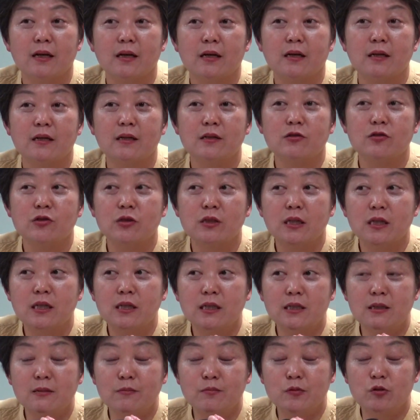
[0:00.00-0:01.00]
그,
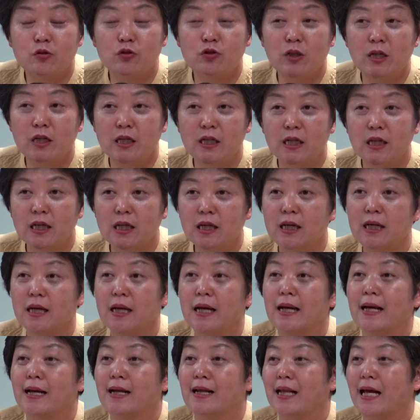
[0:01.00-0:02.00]
그 집 주인이
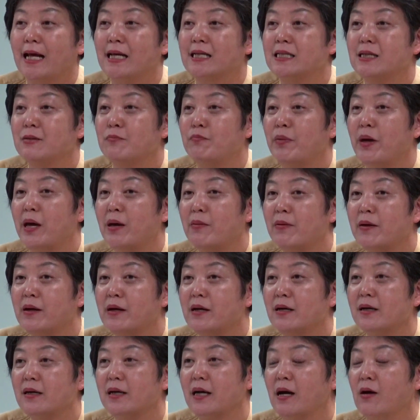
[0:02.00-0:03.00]
다시
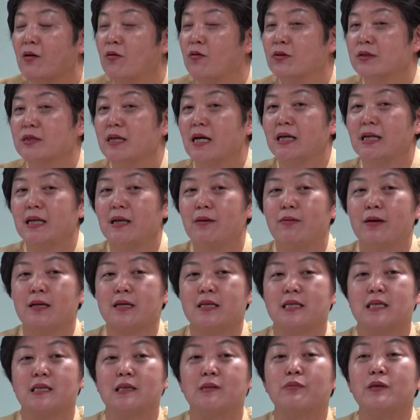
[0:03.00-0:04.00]
폐백을 갖고
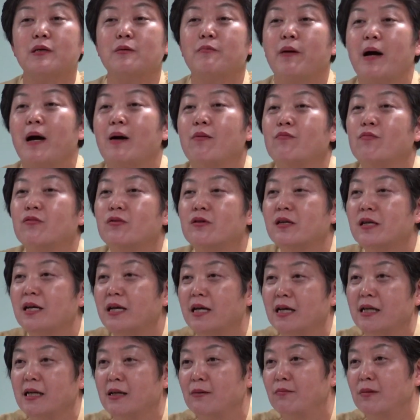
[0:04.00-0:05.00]
상대방 집을 방문을
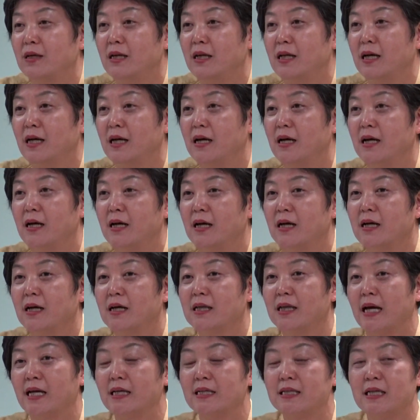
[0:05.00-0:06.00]
해야 됩니다.
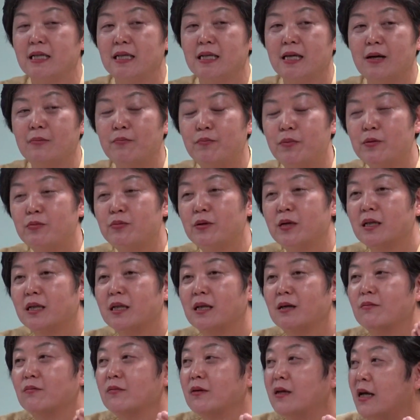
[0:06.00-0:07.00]
그러니까 당시 예법이기
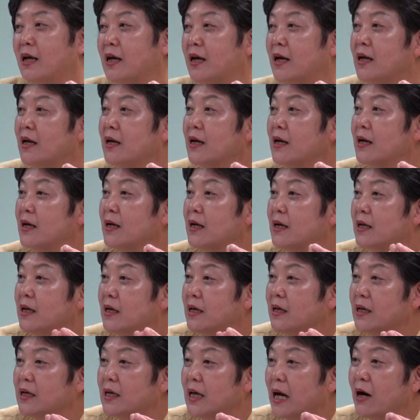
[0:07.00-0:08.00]
때문에
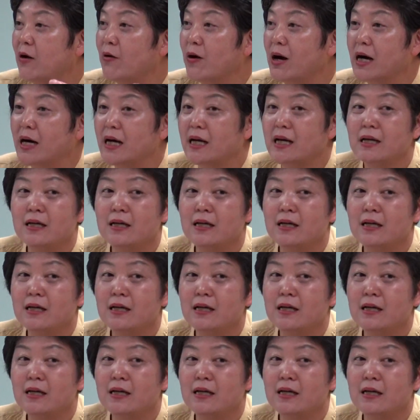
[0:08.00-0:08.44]
이 양화가